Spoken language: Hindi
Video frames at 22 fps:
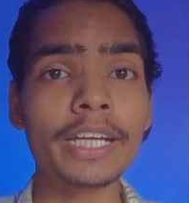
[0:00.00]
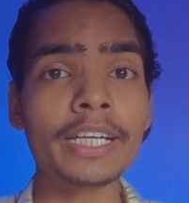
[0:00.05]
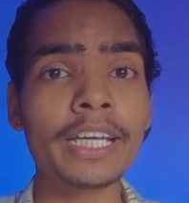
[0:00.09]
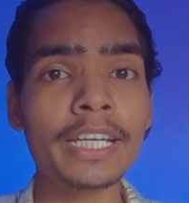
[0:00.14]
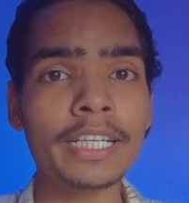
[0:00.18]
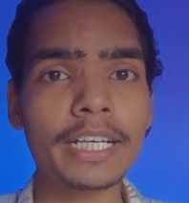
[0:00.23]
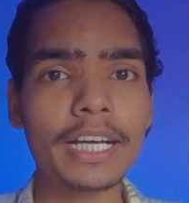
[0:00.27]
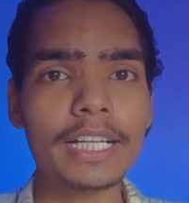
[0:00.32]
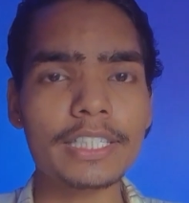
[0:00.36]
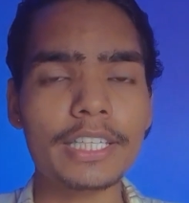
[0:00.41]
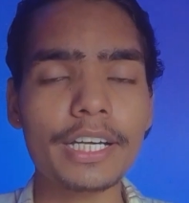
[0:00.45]

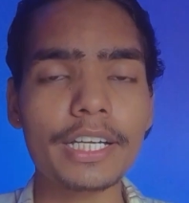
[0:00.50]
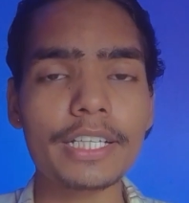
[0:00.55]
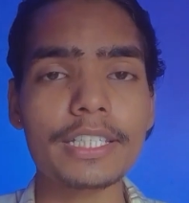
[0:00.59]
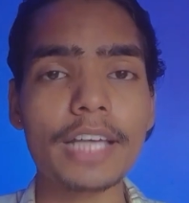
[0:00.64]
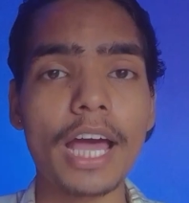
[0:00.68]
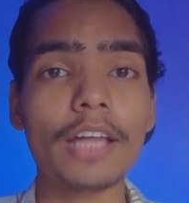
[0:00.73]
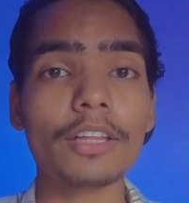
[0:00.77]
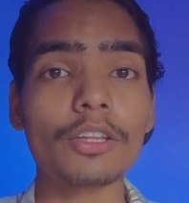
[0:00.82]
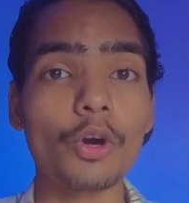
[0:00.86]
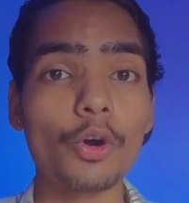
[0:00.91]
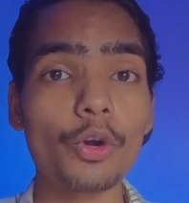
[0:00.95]
इंडियन कल्चर के
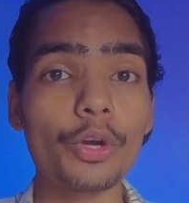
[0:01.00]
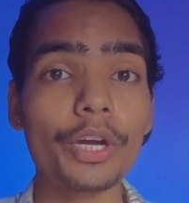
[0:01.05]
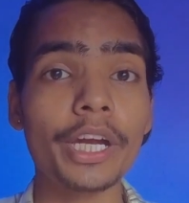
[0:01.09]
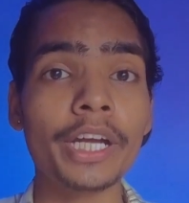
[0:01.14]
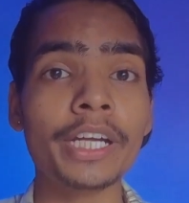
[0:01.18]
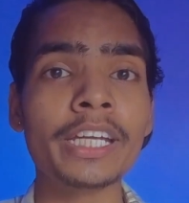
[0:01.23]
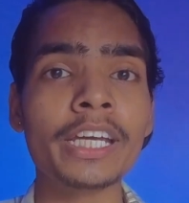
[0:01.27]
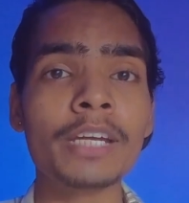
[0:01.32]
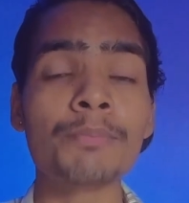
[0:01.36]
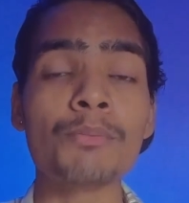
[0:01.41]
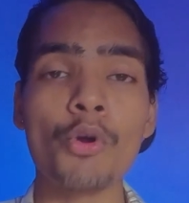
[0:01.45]
साथ और
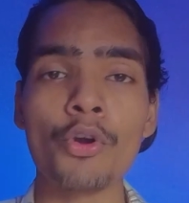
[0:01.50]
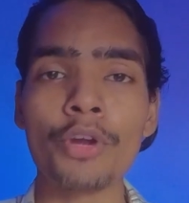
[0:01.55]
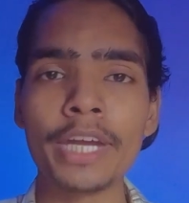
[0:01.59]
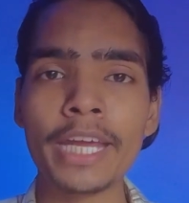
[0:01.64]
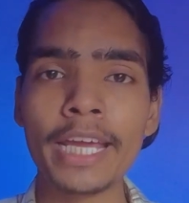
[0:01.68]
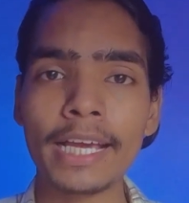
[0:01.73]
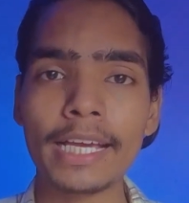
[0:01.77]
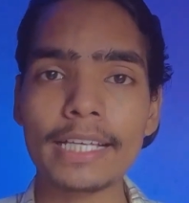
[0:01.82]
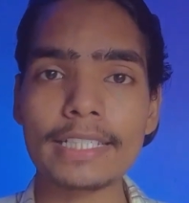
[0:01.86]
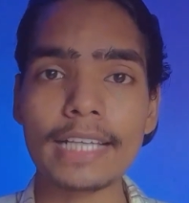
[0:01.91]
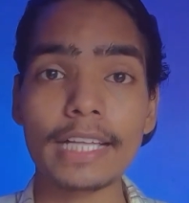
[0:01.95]
इंडियन
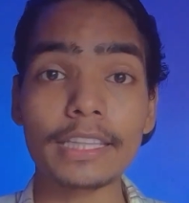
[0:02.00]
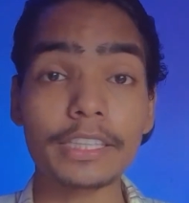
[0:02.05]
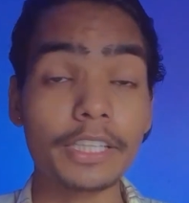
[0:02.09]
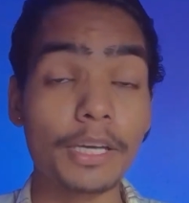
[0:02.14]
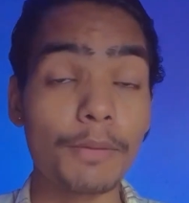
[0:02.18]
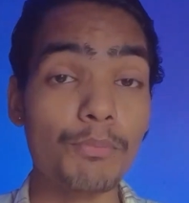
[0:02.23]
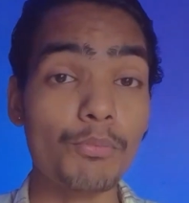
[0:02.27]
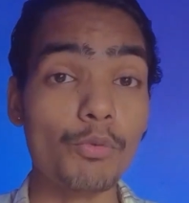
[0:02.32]
बॉन्डिंग के साथ ये